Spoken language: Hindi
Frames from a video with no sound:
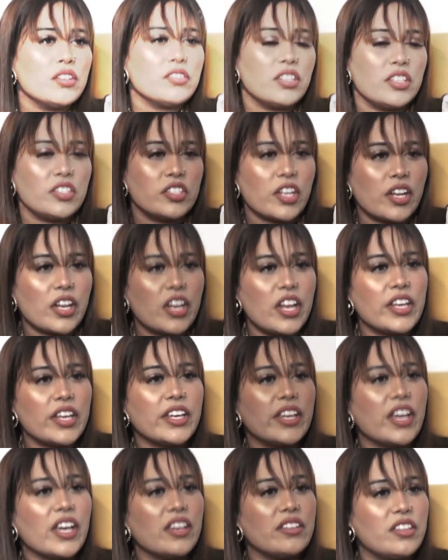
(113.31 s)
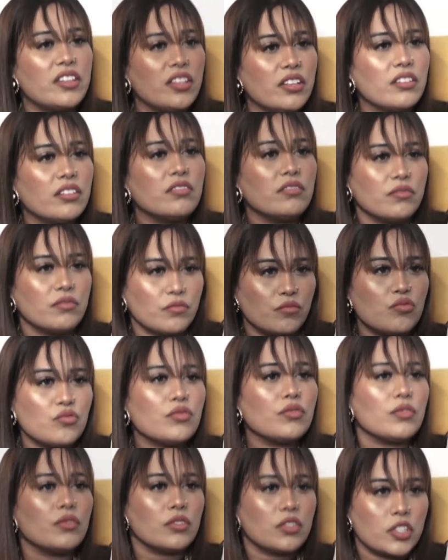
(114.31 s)
सीजर लेके आई थी
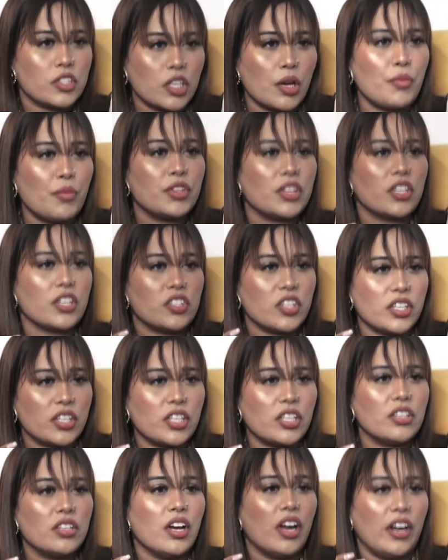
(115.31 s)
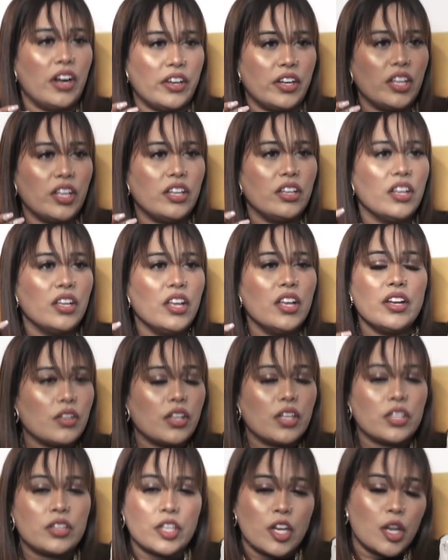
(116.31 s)
शमिता शेट्टी आंटी
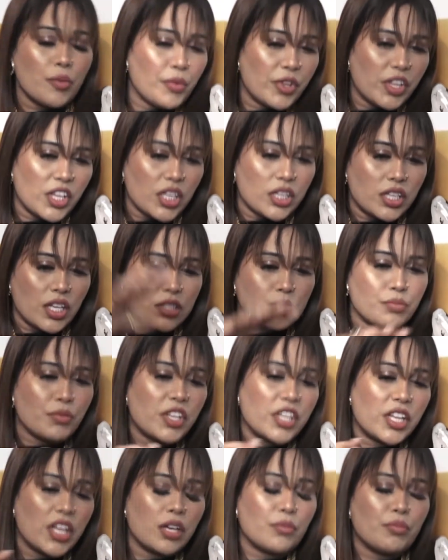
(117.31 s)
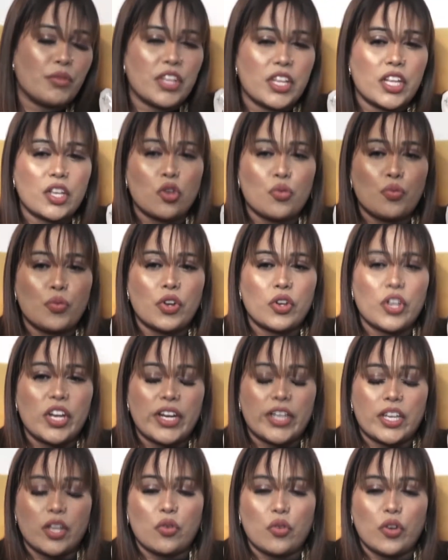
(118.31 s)
इतने बंदे दस बंदे एक बंदे के ऊपर
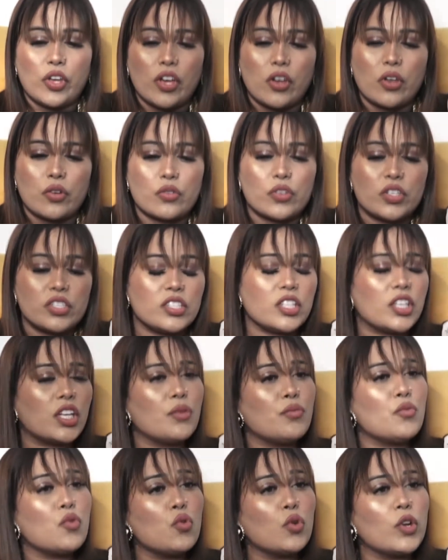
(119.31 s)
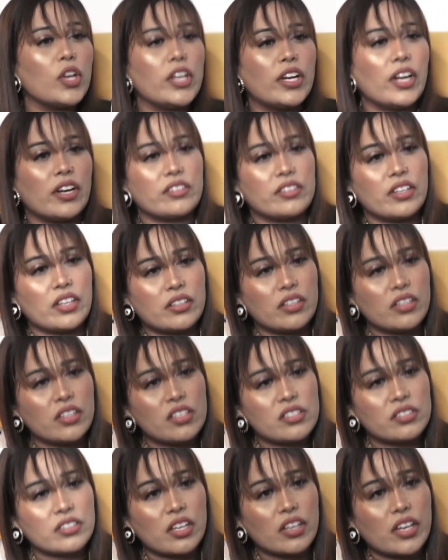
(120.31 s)
लेटे हुए हैं और किसी की भी उंगली कट सकती थी
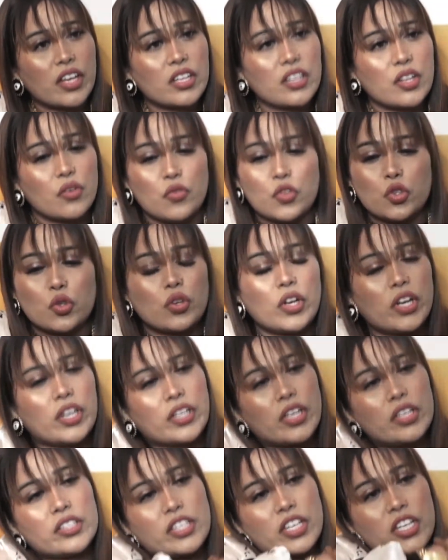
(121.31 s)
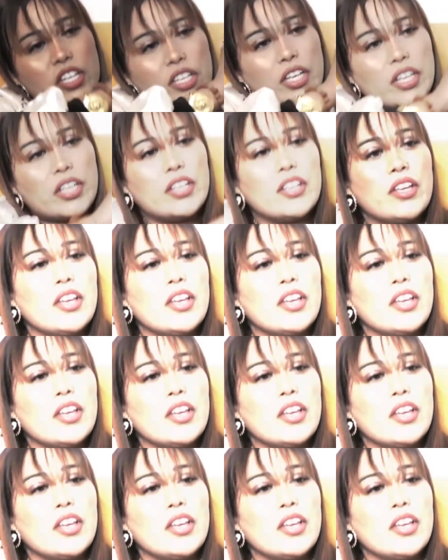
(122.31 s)
इसका क्या था वो तो कट के चली गई